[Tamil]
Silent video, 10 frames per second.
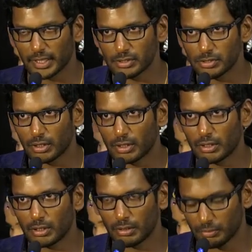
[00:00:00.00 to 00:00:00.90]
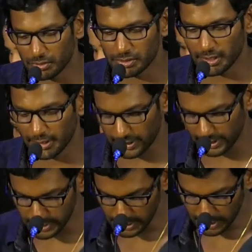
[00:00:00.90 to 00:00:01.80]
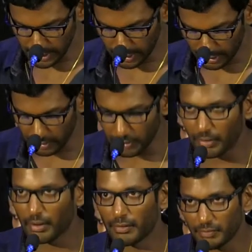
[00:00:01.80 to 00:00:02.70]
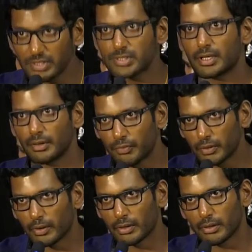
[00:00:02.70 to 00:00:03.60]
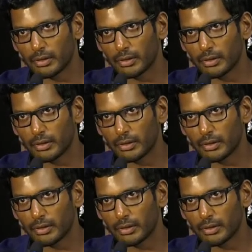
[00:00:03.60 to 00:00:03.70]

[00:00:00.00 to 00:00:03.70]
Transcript: செகண்ட் சாங் வாஸ் ரியலி நைஸ் அண்ட் ஐ விஷ் எவ்ரி ஒன்